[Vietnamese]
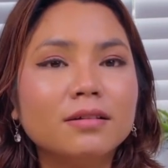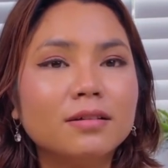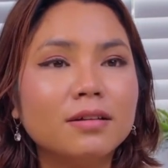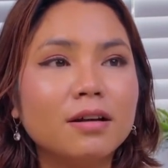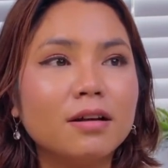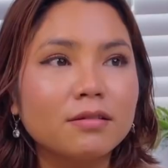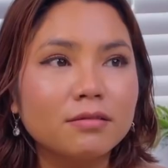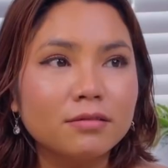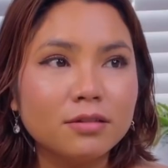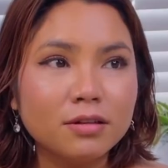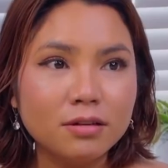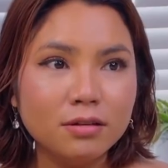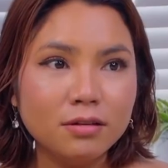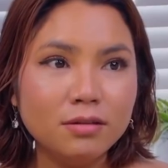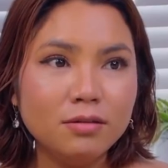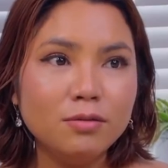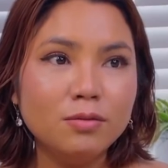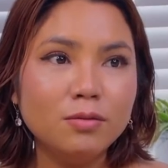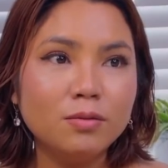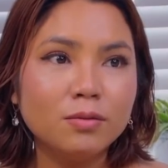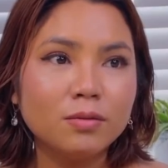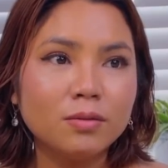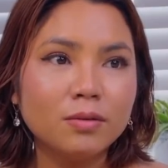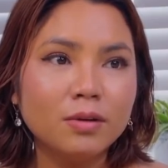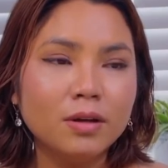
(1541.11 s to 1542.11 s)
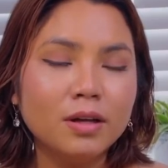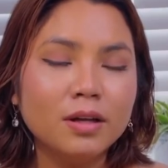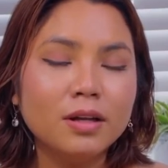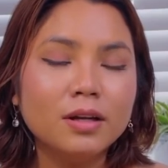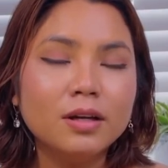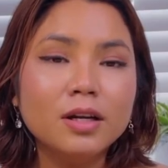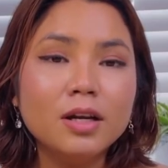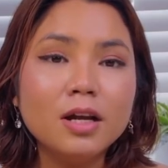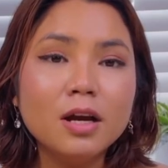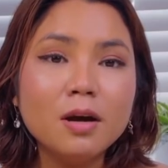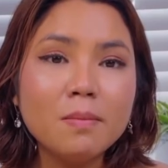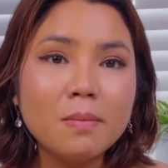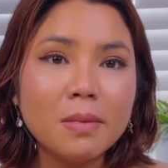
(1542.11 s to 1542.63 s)
thật sự luôn
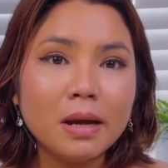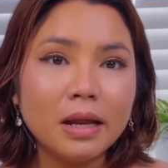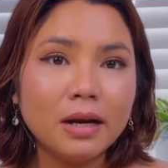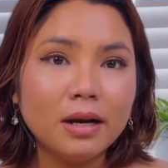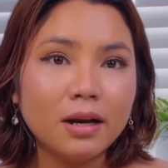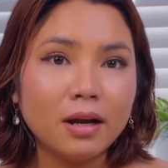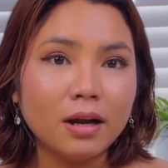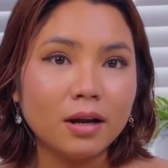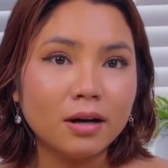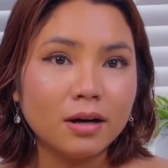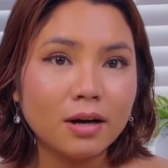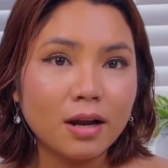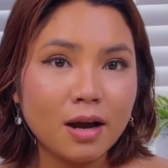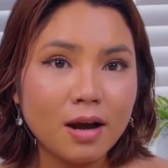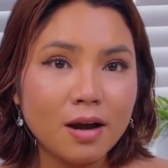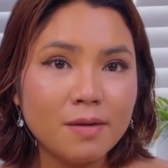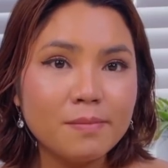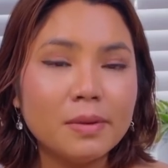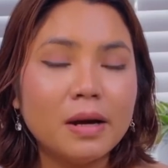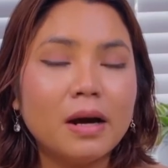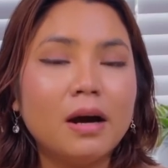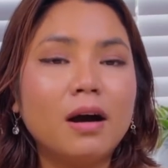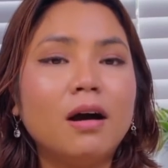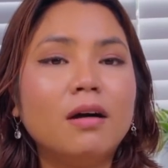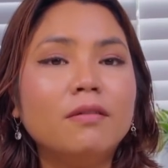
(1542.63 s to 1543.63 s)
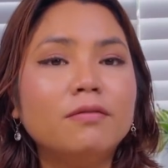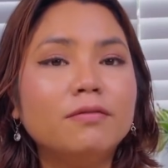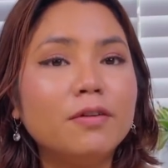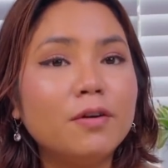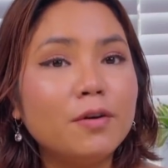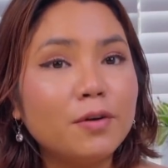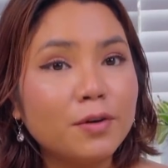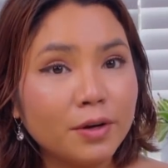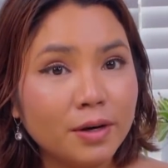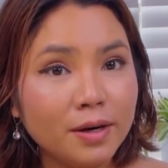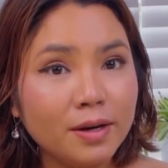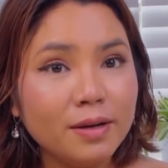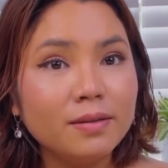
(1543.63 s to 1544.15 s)
nếu mà lần đó mà họ
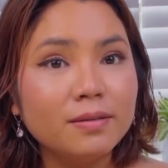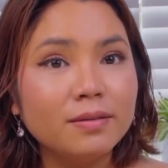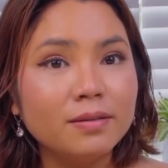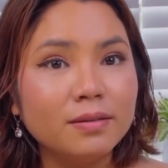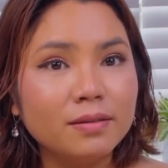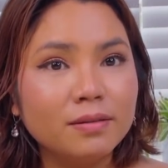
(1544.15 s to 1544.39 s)
phone á